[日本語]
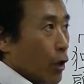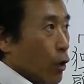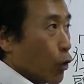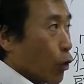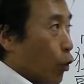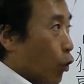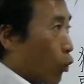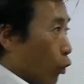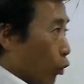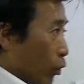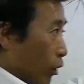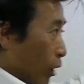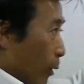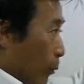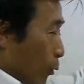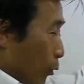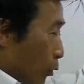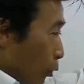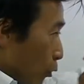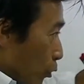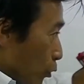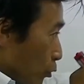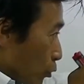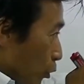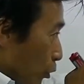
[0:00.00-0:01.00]
心で
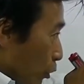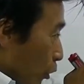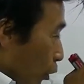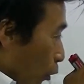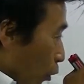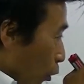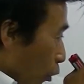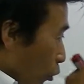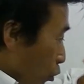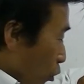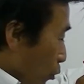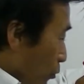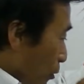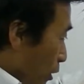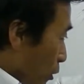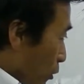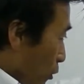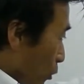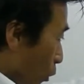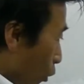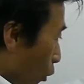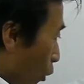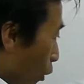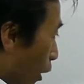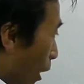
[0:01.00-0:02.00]
物事をよく見る
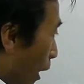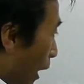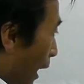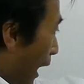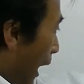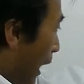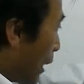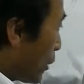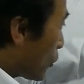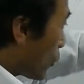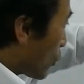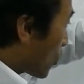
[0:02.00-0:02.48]
とある